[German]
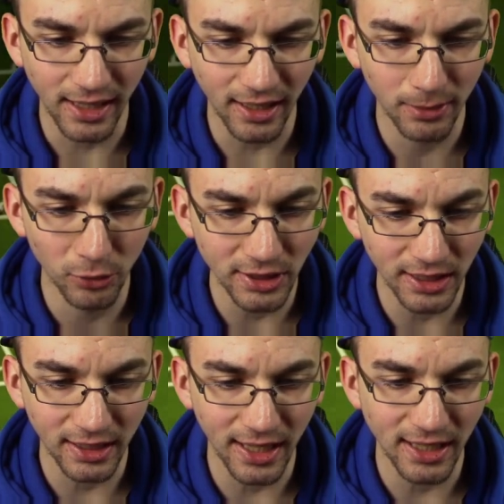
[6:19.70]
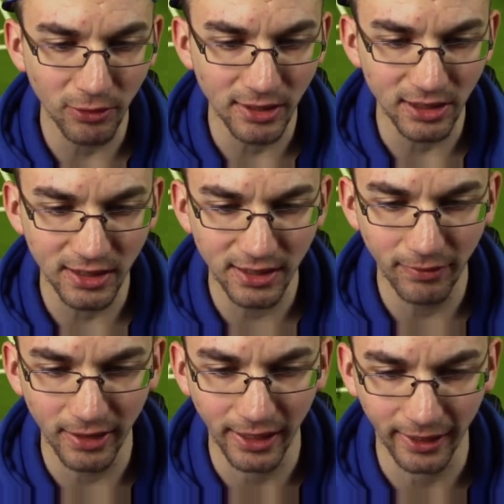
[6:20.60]
Die Ecke muss ich reinhauen, ansonsten
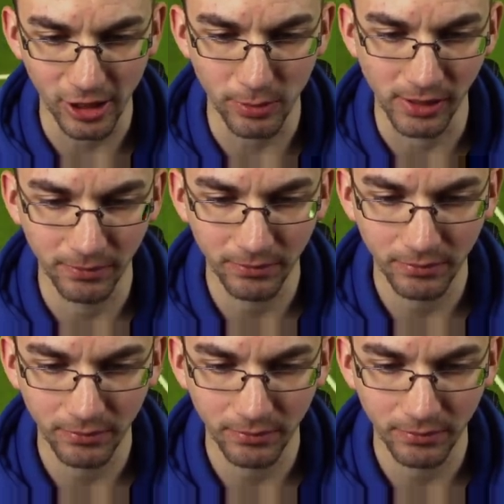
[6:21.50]
verliere ich das Spiel.